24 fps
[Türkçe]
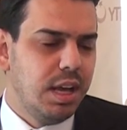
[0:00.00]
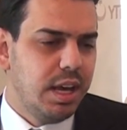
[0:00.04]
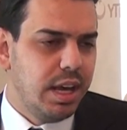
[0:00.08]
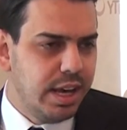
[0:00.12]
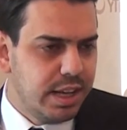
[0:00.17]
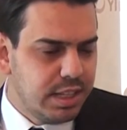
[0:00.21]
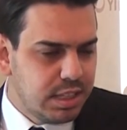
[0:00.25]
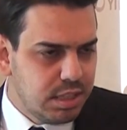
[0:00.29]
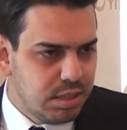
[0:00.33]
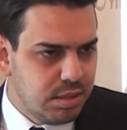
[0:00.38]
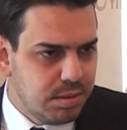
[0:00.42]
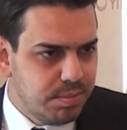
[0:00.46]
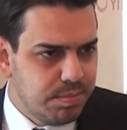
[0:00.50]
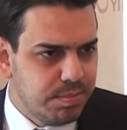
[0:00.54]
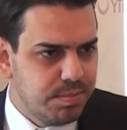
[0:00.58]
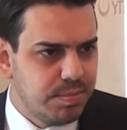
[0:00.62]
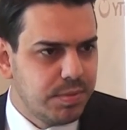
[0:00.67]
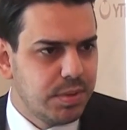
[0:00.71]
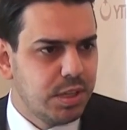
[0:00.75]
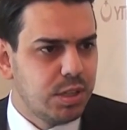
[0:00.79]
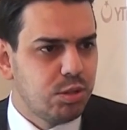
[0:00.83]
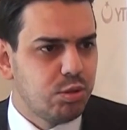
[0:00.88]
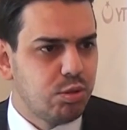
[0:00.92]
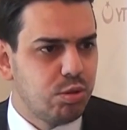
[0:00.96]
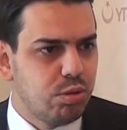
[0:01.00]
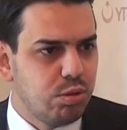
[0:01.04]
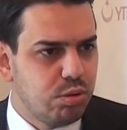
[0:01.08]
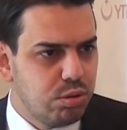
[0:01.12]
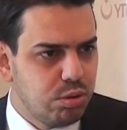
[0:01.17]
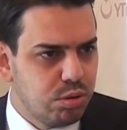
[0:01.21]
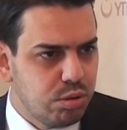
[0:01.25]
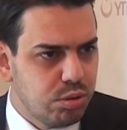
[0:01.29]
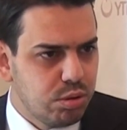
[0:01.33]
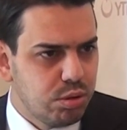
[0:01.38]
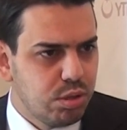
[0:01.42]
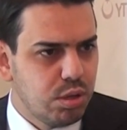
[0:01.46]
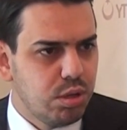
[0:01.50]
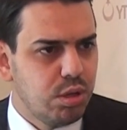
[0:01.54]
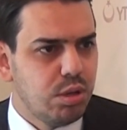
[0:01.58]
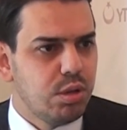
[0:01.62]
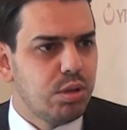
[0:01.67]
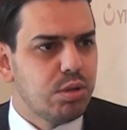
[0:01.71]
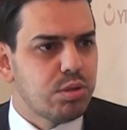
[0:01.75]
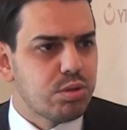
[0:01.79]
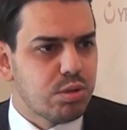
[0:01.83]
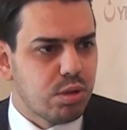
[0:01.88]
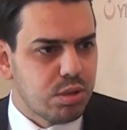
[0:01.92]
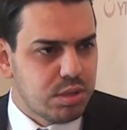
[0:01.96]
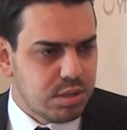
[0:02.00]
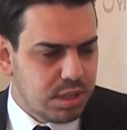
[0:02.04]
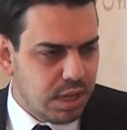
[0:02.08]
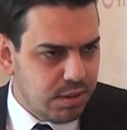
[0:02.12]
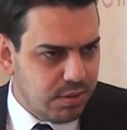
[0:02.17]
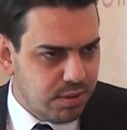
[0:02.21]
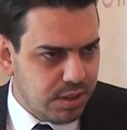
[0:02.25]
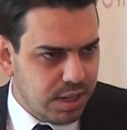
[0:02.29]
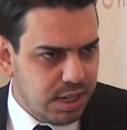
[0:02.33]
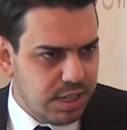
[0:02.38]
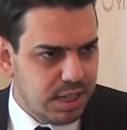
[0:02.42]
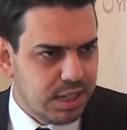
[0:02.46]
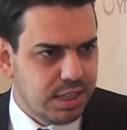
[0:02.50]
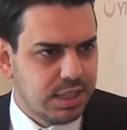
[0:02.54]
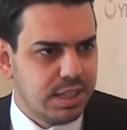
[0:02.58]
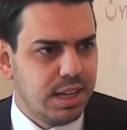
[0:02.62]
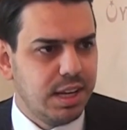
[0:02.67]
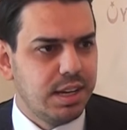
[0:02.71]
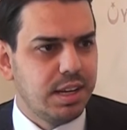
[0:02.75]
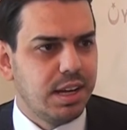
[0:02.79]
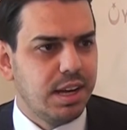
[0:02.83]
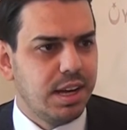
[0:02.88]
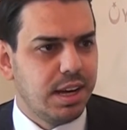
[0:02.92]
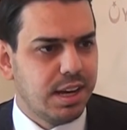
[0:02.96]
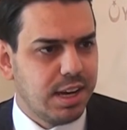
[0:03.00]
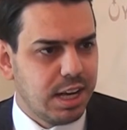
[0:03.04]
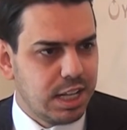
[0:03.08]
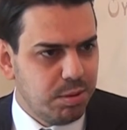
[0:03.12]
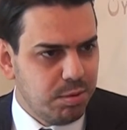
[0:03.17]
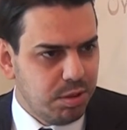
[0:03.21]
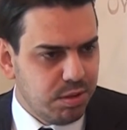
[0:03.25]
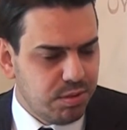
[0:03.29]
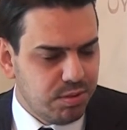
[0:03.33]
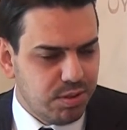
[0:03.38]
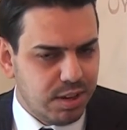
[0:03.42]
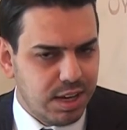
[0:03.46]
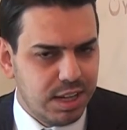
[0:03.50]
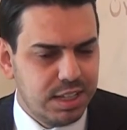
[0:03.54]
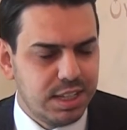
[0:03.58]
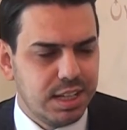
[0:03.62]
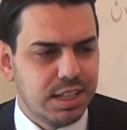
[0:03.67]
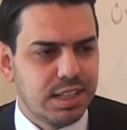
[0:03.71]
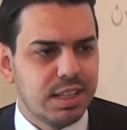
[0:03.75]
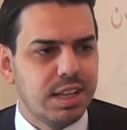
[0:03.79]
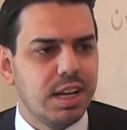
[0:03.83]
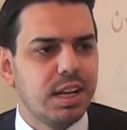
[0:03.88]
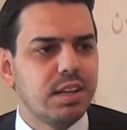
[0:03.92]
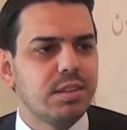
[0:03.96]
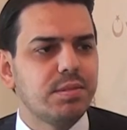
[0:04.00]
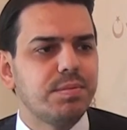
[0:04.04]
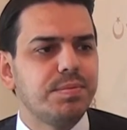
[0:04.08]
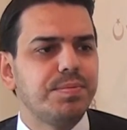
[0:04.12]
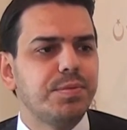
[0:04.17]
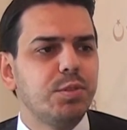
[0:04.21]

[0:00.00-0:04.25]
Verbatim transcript: eğitim, kültür, sosyal faaliyetler, akademik faaliyetler,